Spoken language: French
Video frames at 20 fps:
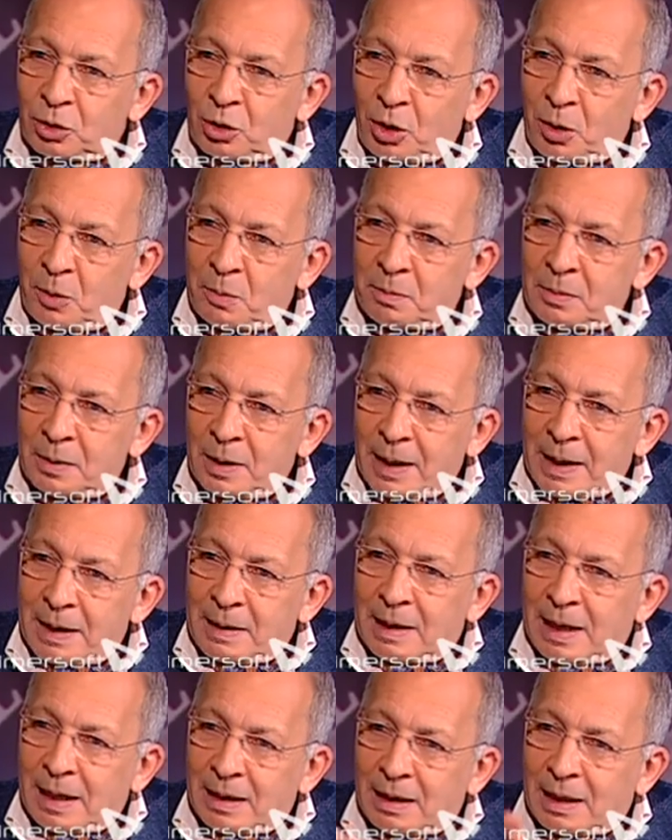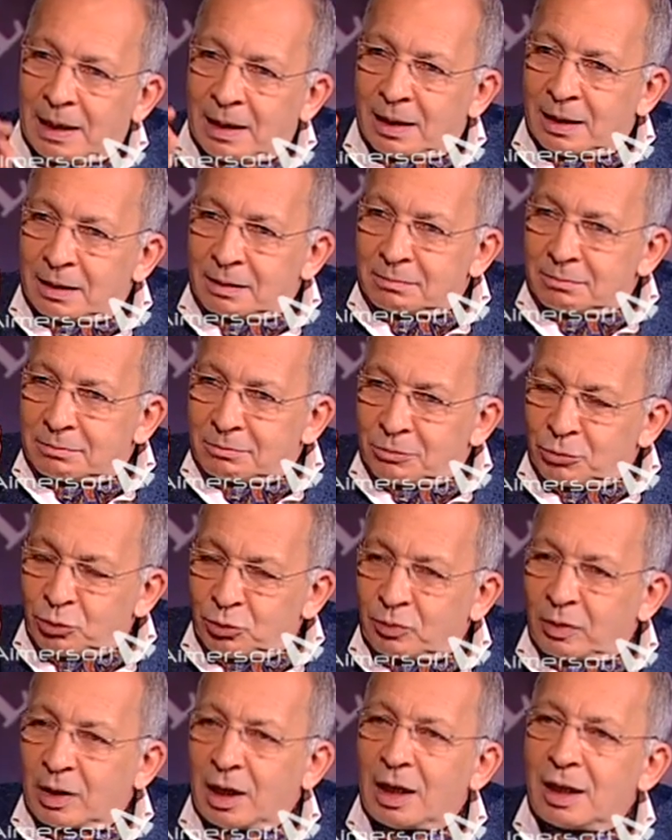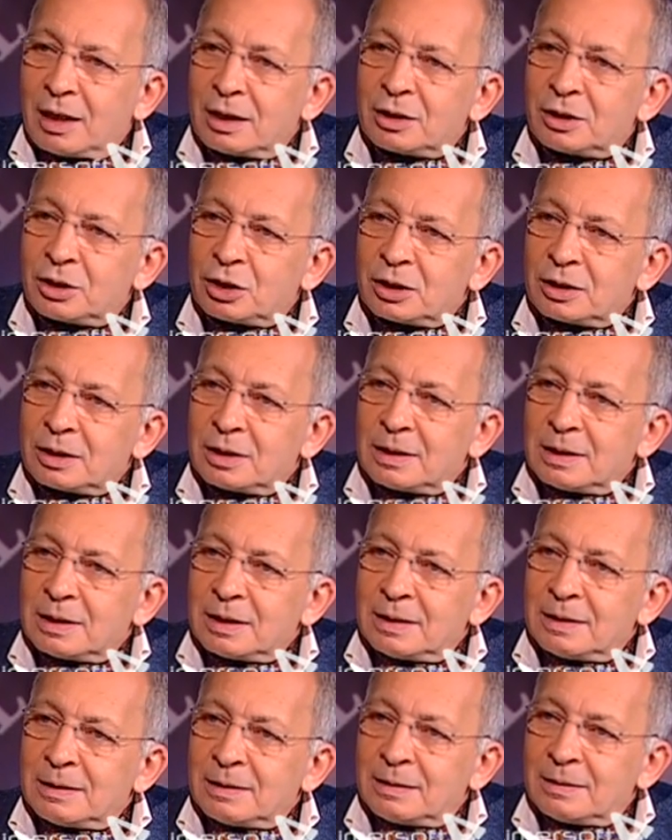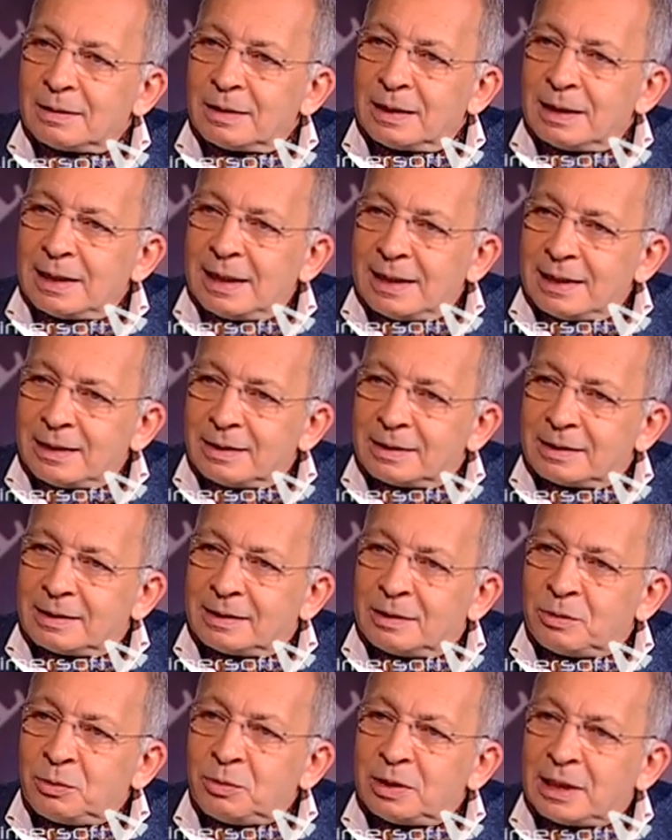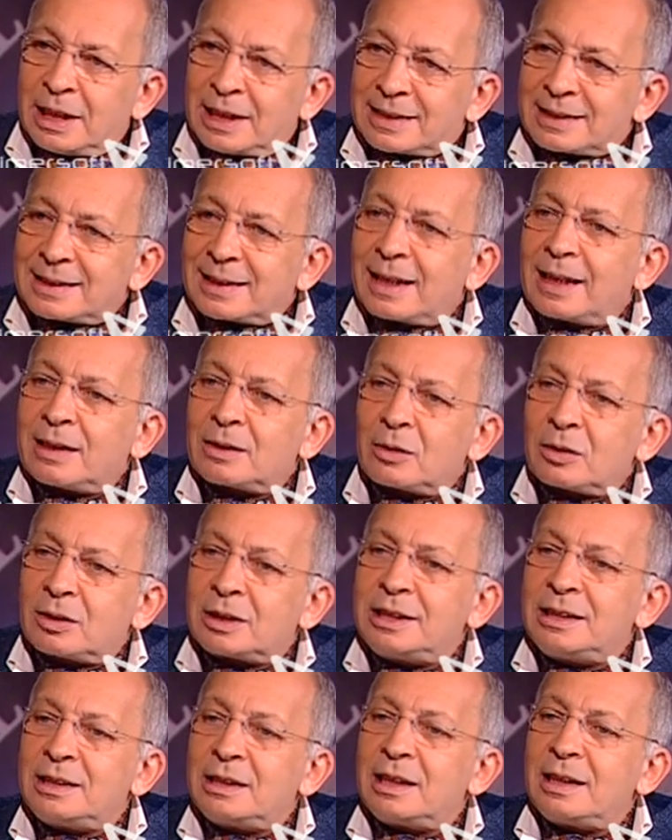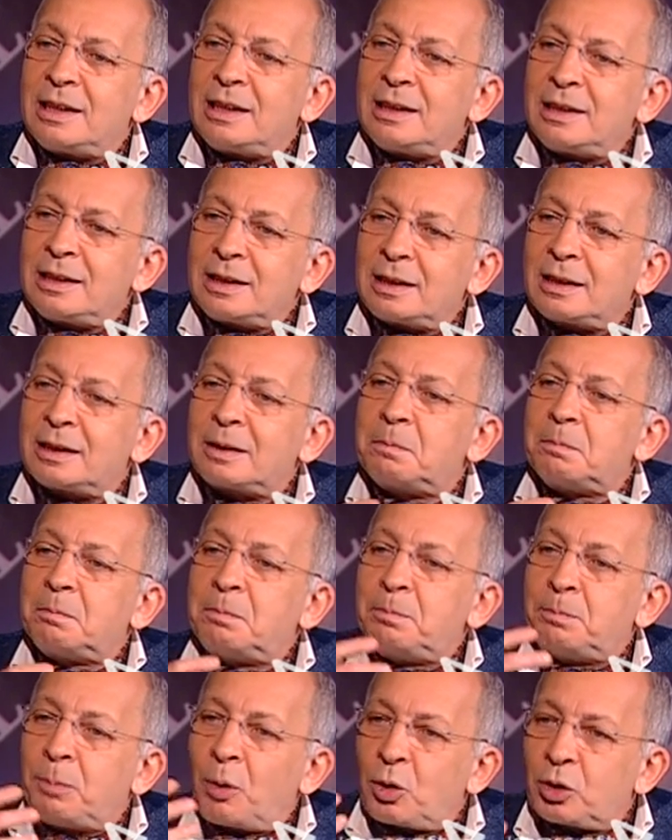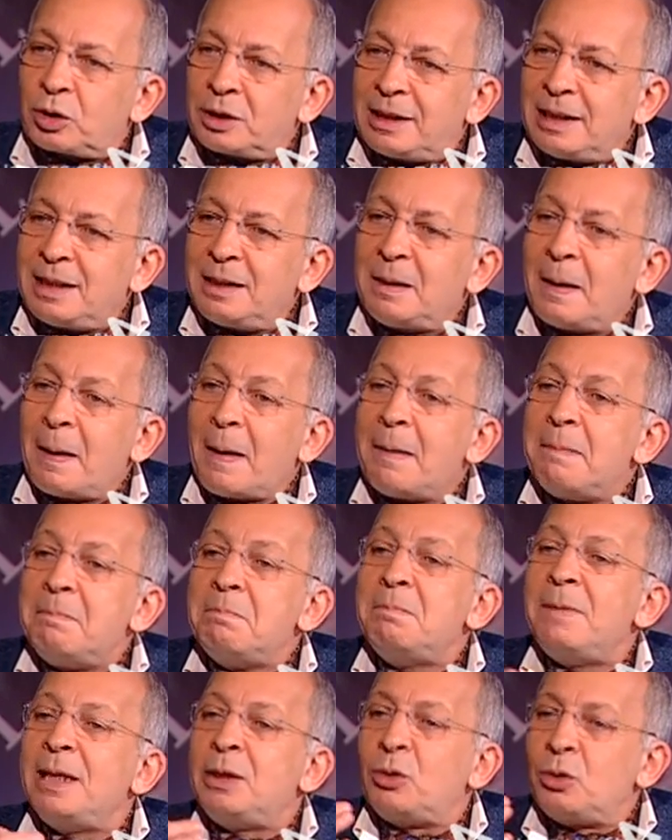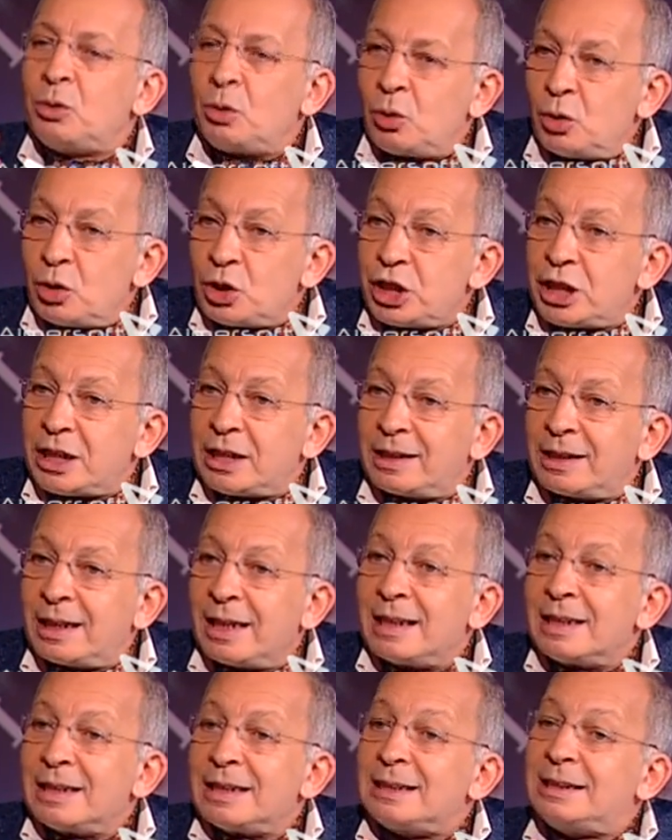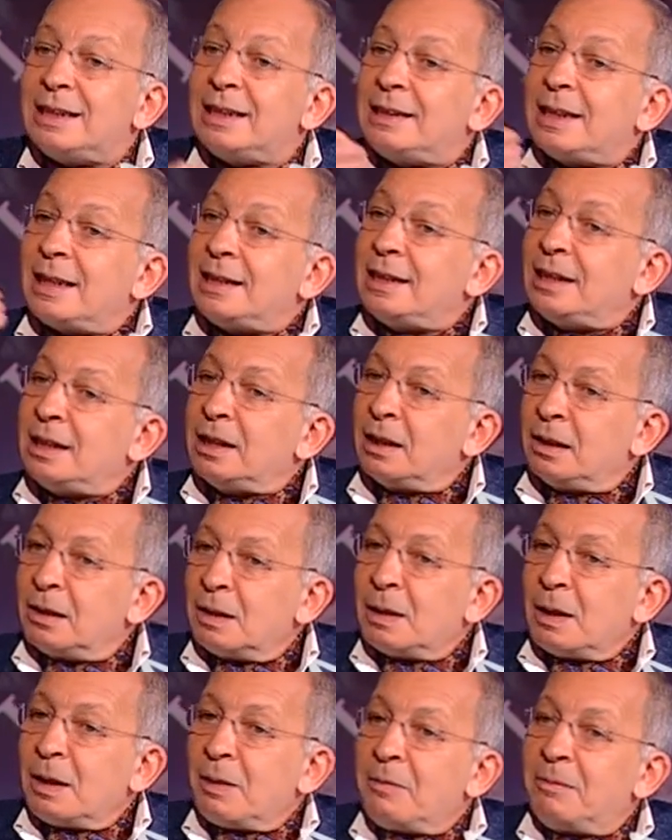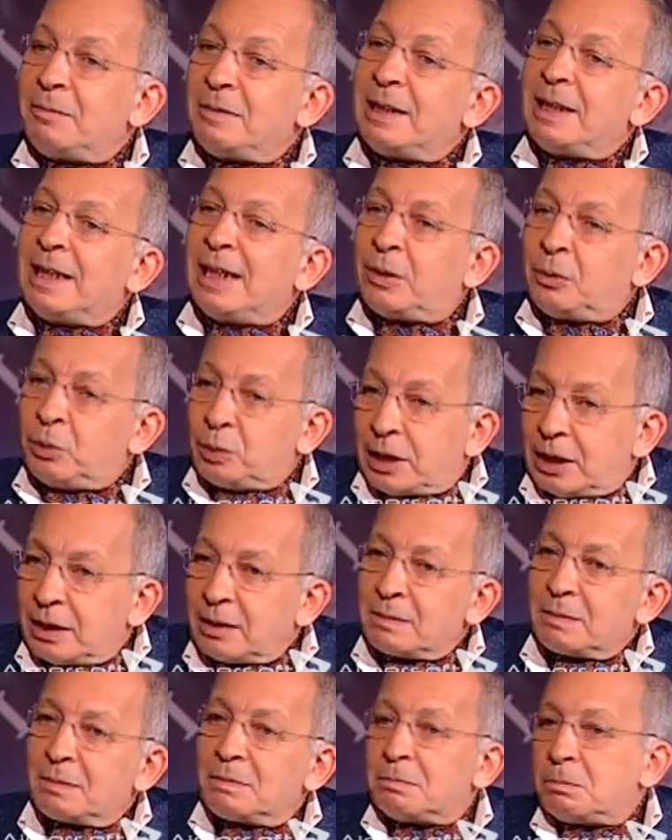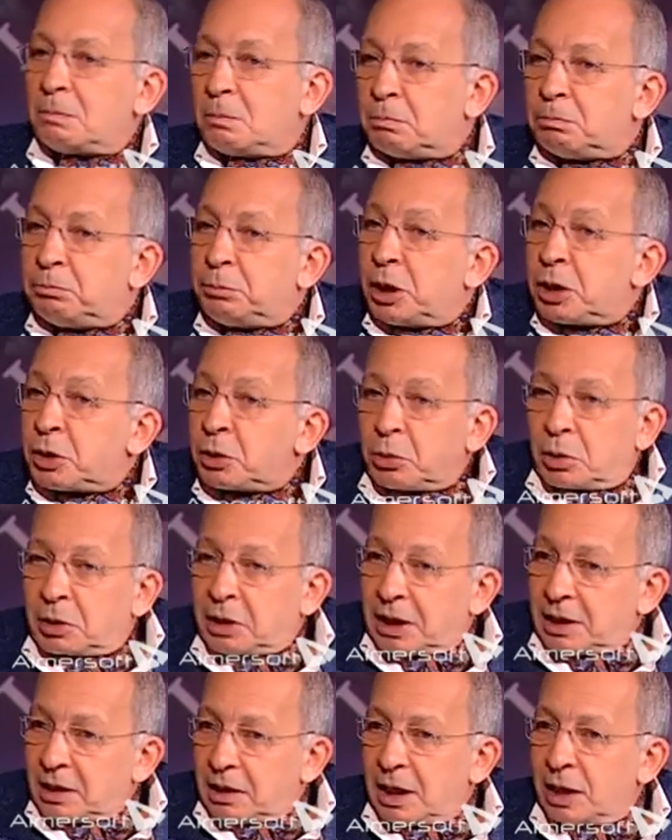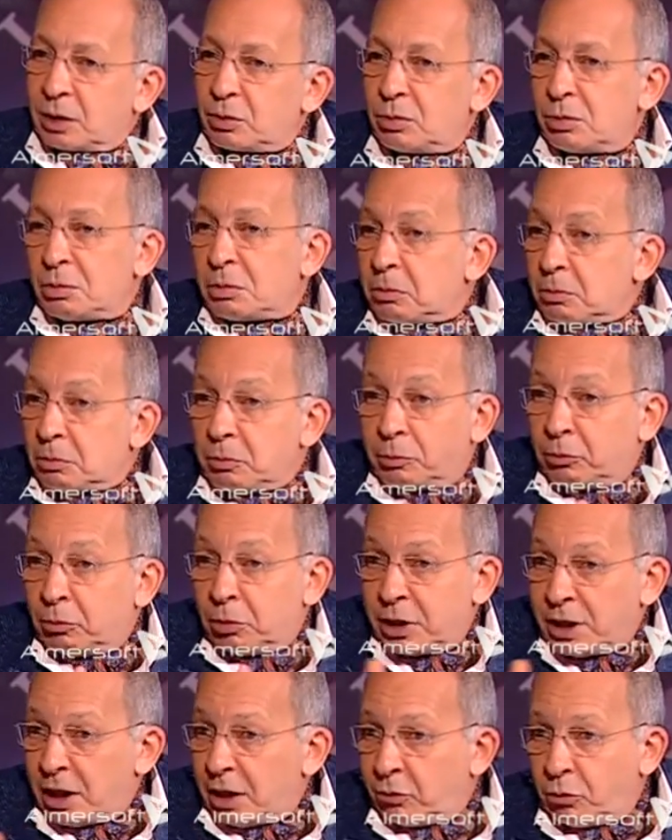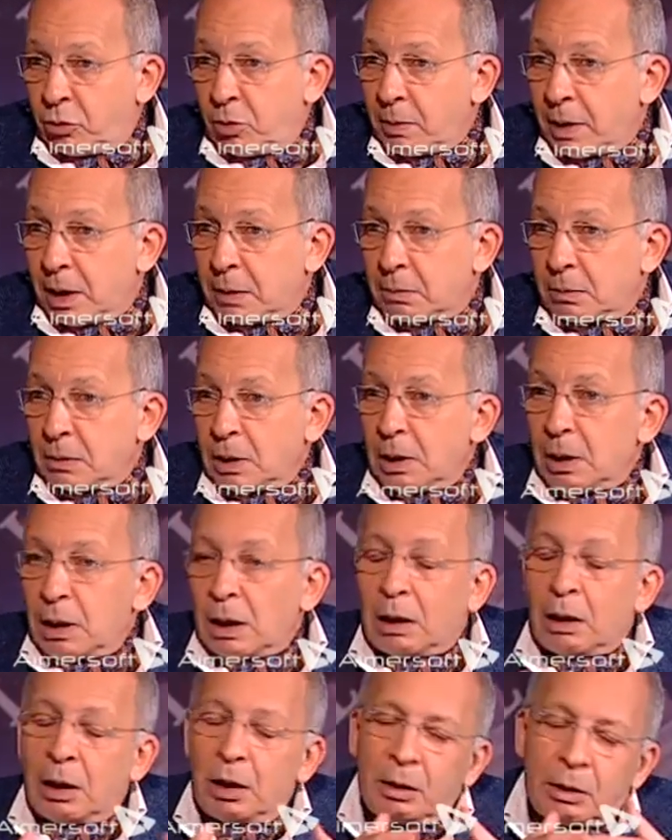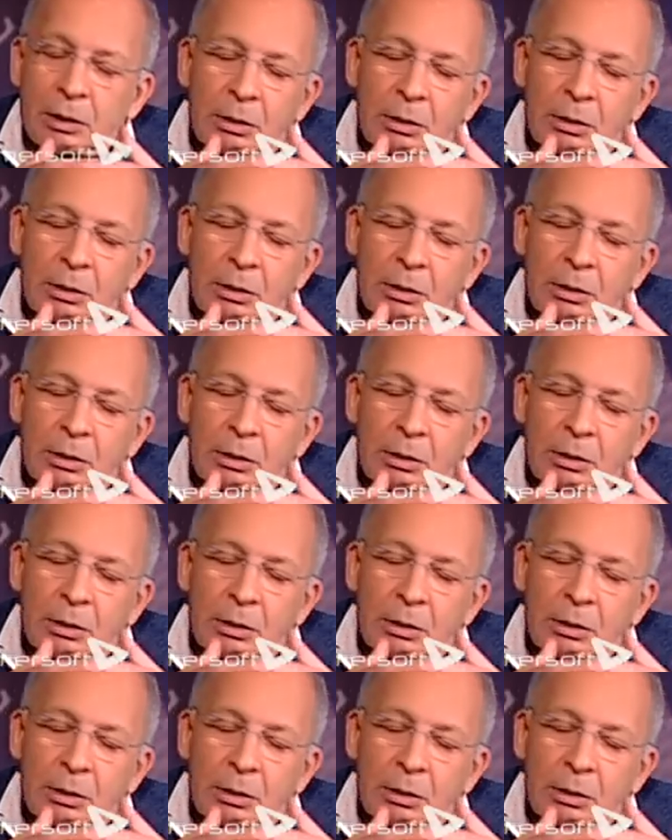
comme un ouvrage d'une extraordinaire portée méthodologique. C'est-à-dire, écoutez, bien sûr qu'il y a des lacunes, vous le dites vous-même. Hein.